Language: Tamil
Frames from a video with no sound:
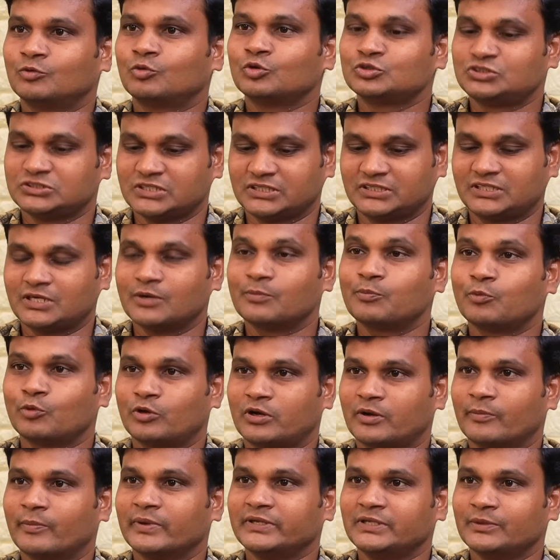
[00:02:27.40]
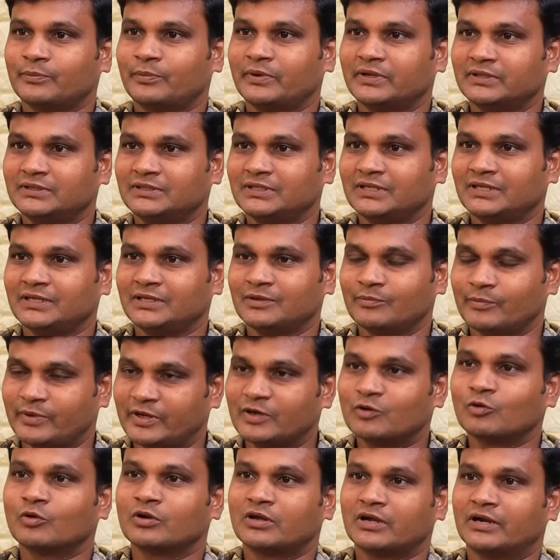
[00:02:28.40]
குருஷேத்திர போரை மையப்படுத்தி
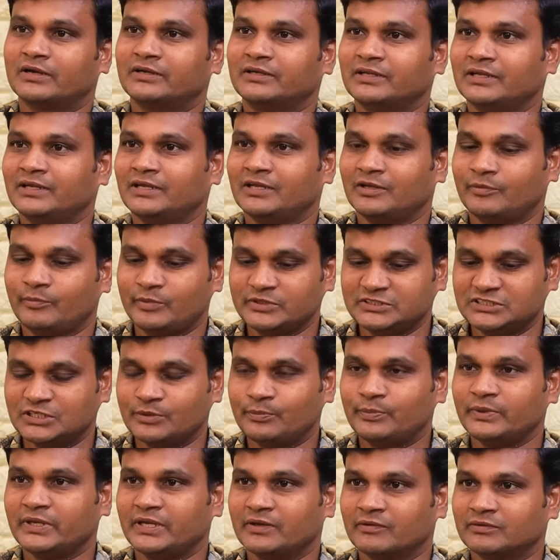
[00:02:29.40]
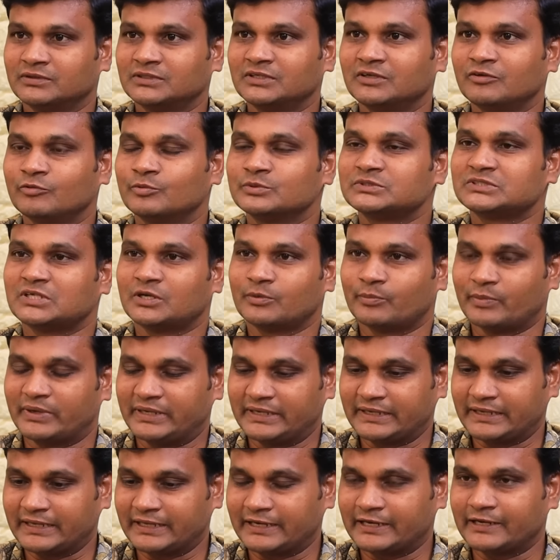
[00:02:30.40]
மேற்கோள் காட்டி பிஜேபியை வந்து விமர்சனம்
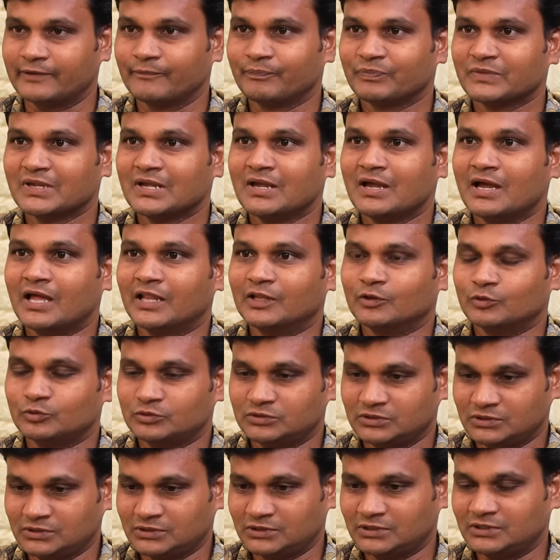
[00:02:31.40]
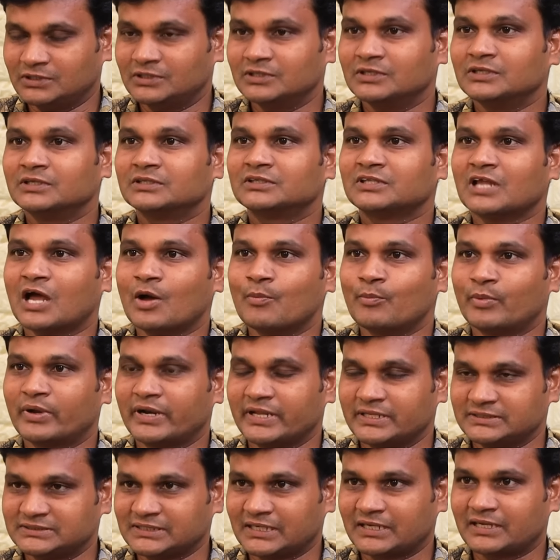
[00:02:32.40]
பண்ணியிருக்காரு அதாவது
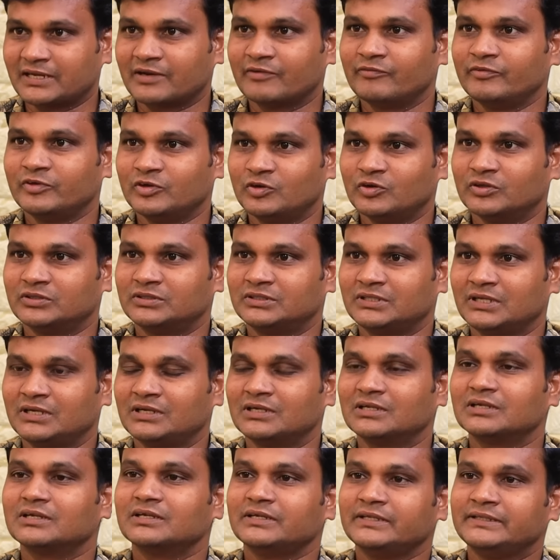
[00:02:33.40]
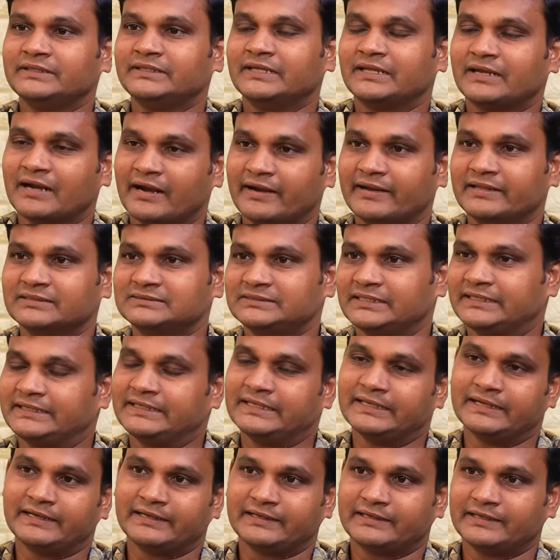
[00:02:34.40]
தாமரை சக்கர வியூகத்தில் இந்திய நாடே
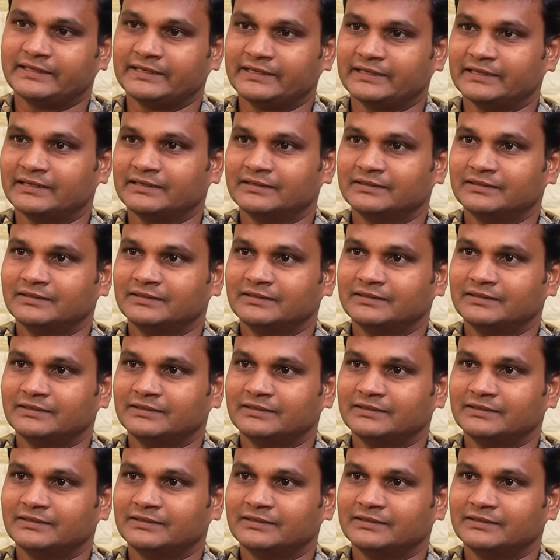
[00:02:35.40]
சிக்கியிருக்கு